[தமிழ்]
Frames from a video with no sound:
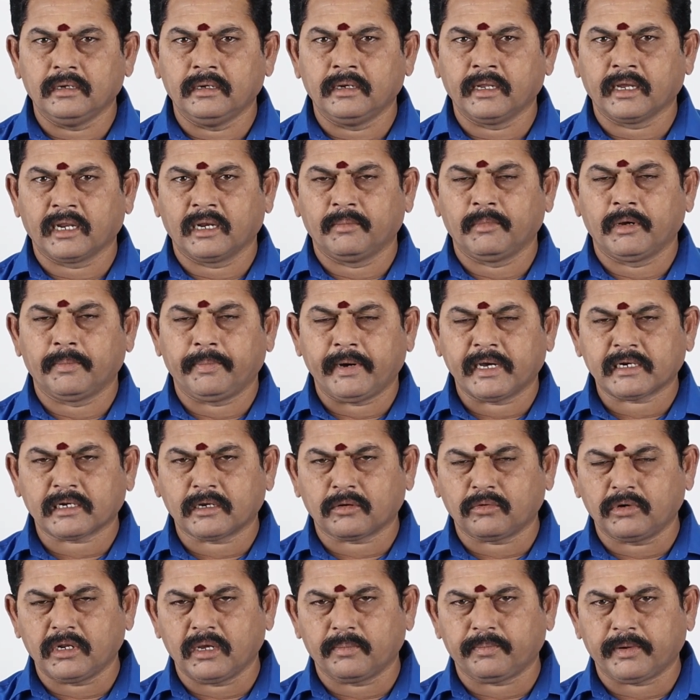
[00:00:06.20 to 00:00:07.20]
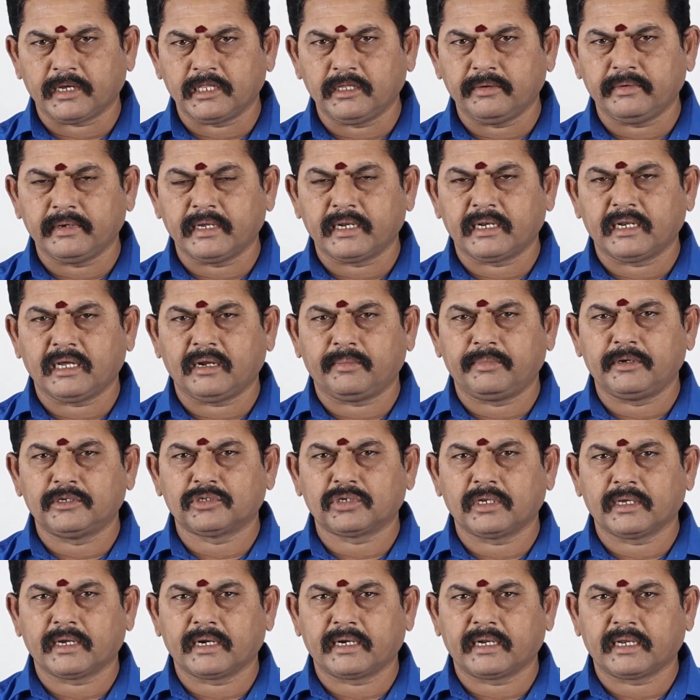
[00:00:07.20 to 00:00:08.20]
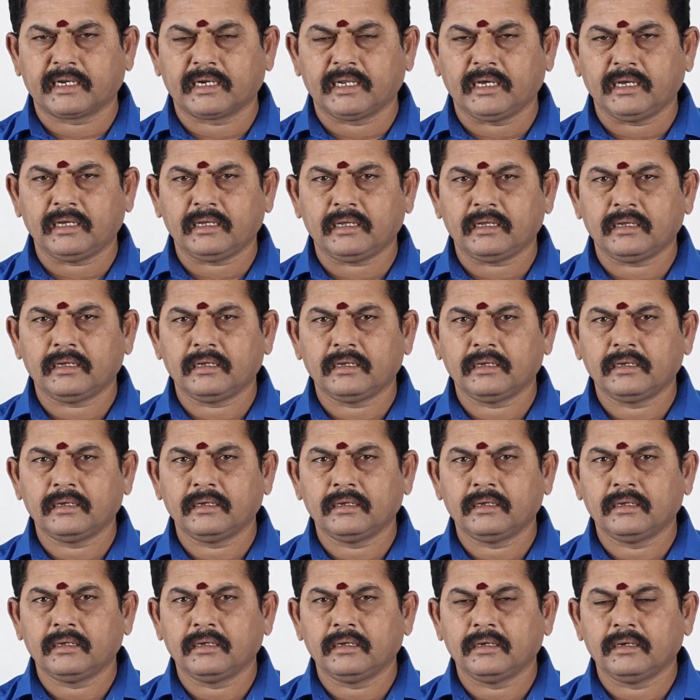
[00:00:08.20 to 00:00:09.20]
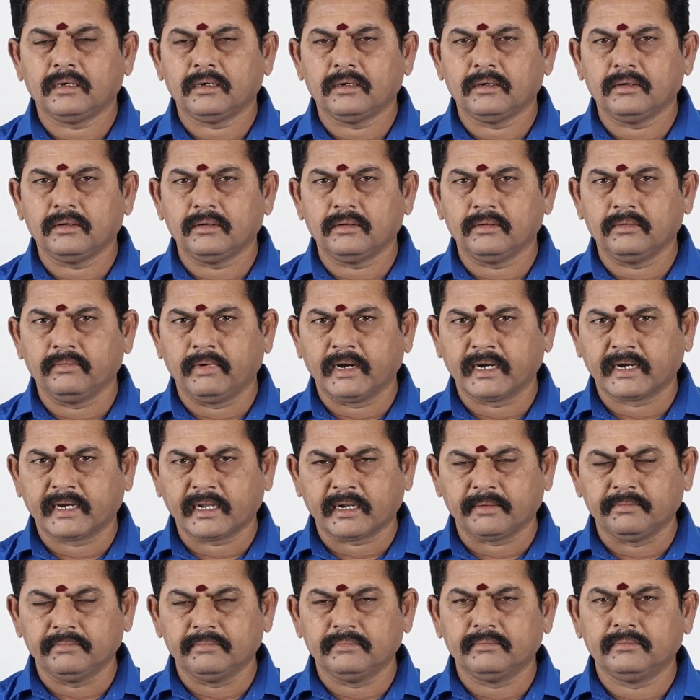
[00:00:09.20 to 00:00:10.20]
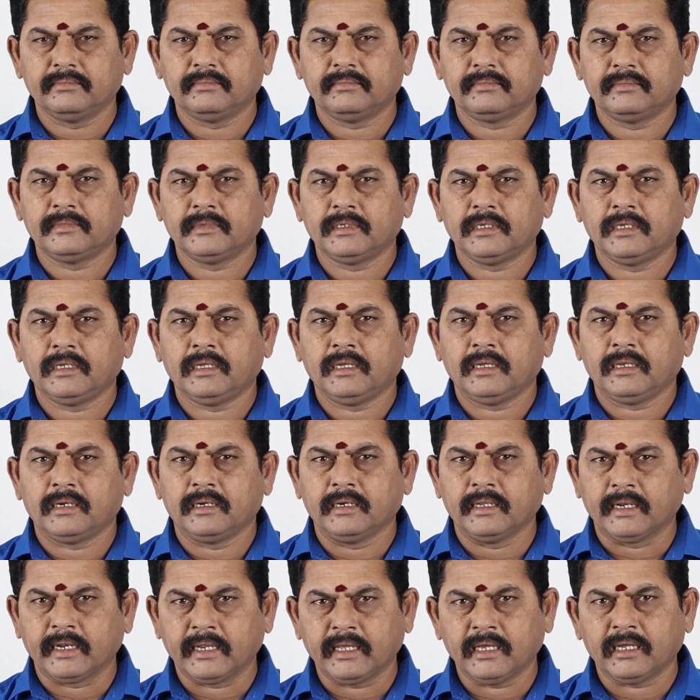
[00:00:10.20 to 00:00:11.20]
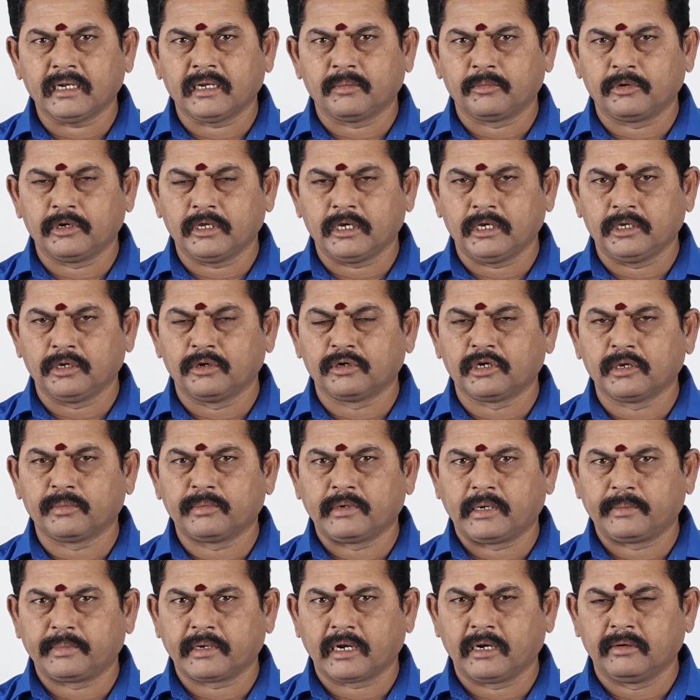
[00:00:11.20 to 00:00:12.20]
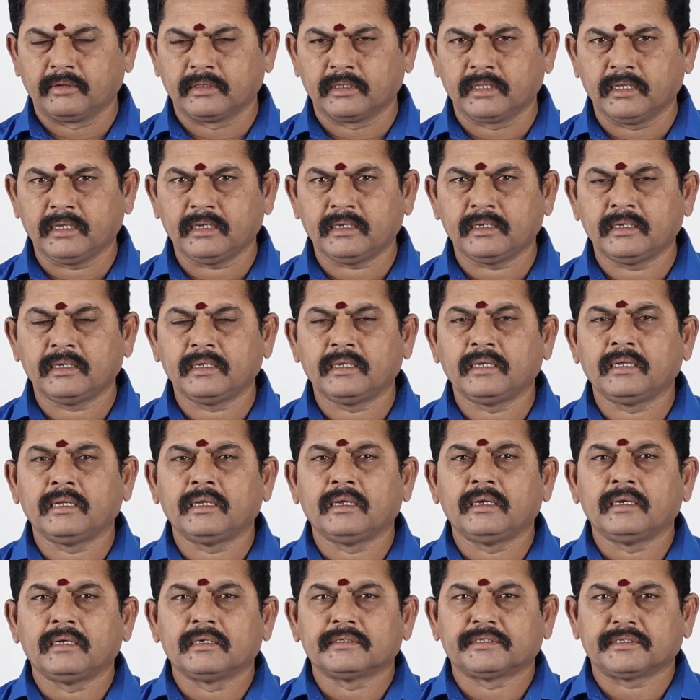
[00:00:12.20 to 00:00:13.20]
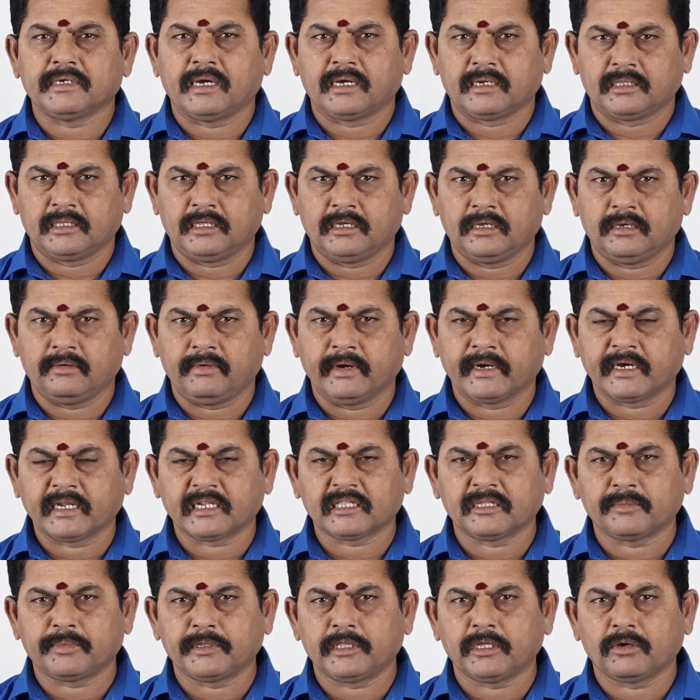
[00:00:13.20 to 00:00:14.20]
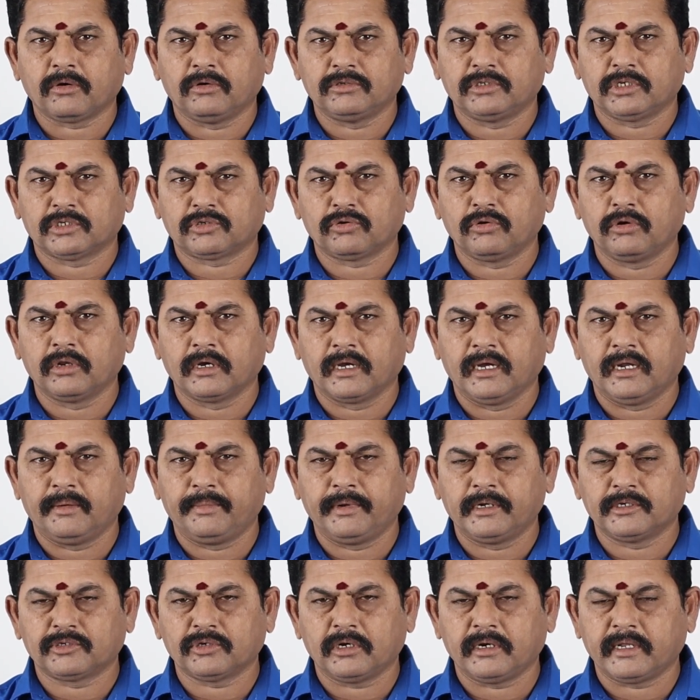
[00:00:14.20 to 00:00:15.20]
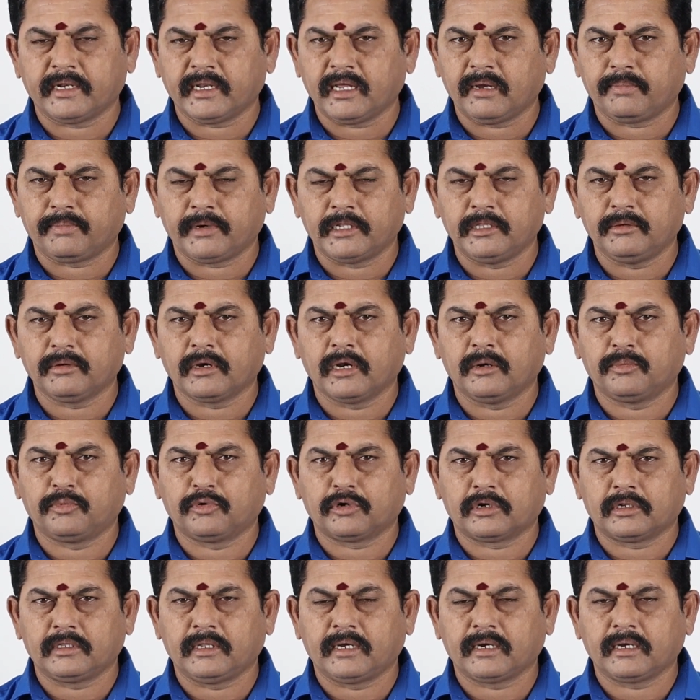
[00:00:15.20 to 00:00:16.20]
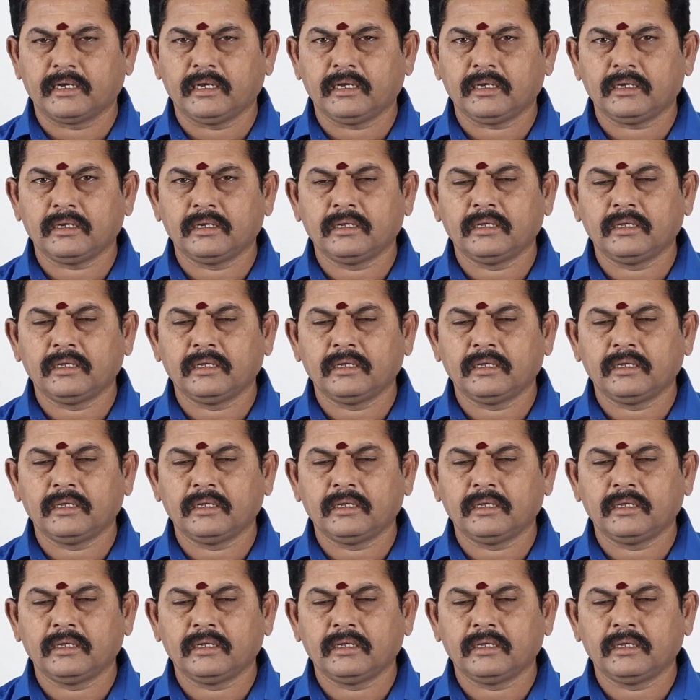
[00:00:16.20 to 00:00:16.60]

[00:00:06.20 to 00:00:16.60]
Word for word: இன்னைக்கு நம்ம பார்க்கக்கூடிய பதிவு என்ன அப்படின்னு சொல்லி கேட்டிங்கன்னா வக்ரம் நிறைய நம்முடைய யூடியூப் நண்பர்கள் வந்து சார் அந்த வக்கரத்தை பற்றி கொஞ்சம் சொல்லுங்கள் அப்படின்னு சொல்லி நிறையா பதிவுகள் போட்டிருந்தாங்க